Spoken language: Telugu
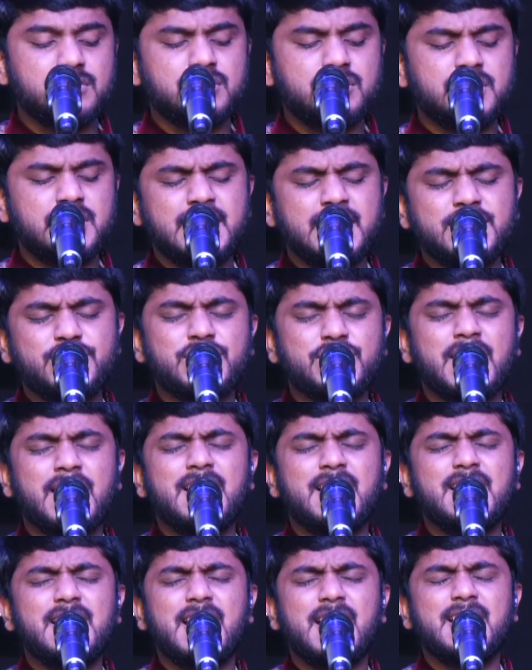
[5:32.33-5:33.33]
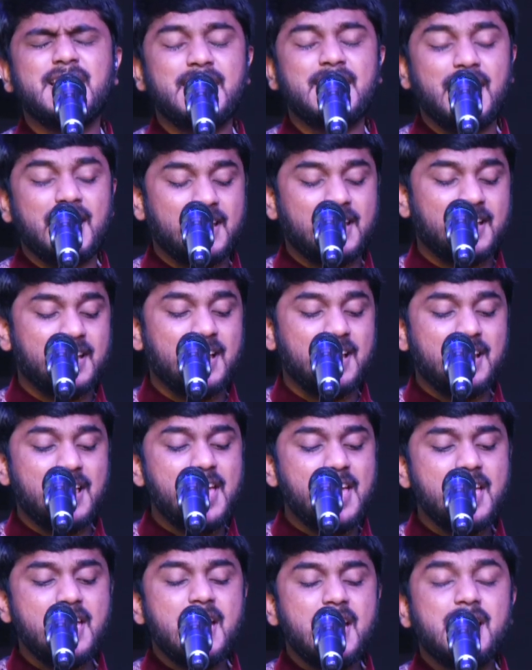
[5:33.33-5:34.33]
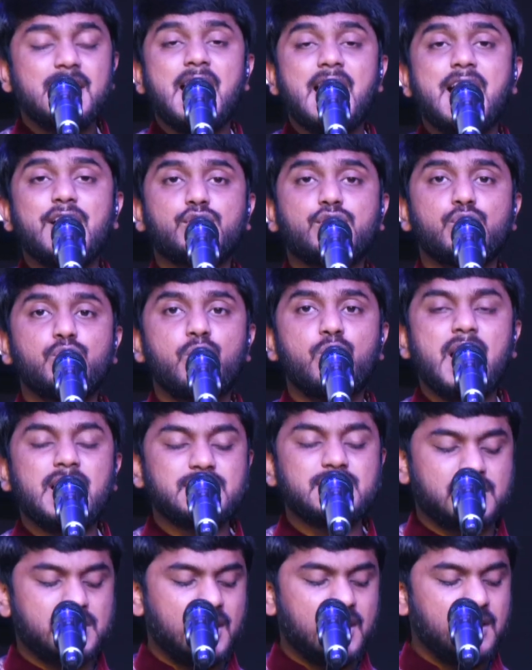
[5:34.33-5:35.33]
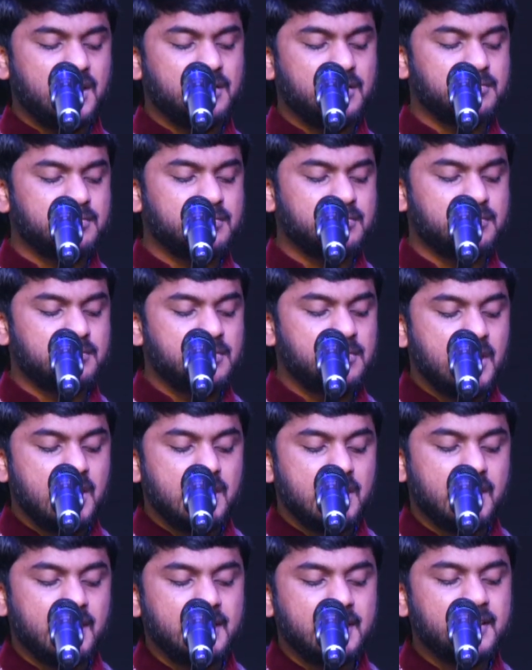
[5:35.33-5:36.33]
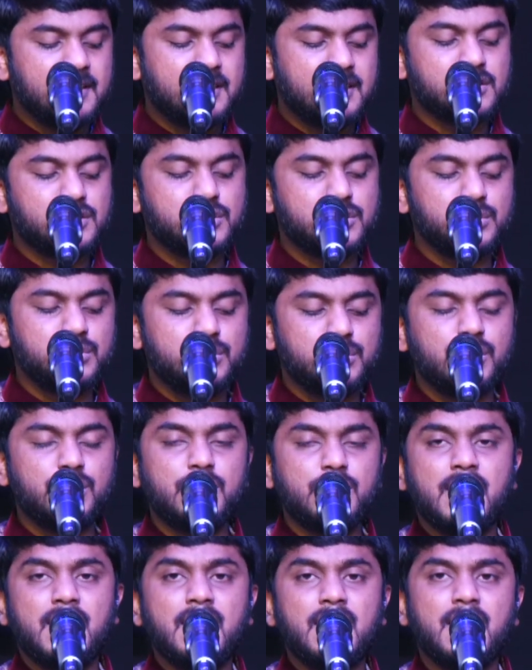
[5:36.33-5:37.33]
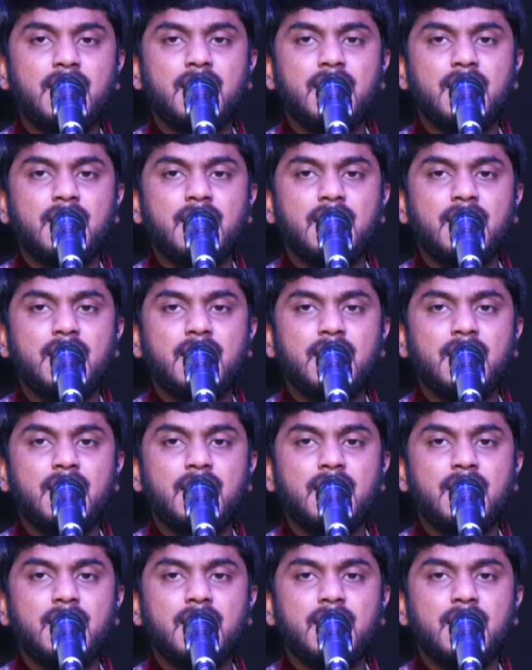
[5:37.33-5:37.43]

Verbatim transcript: నీ చల్లని రెక్కలే నాకు ఆశ్రయం నీతి సూర్యుడా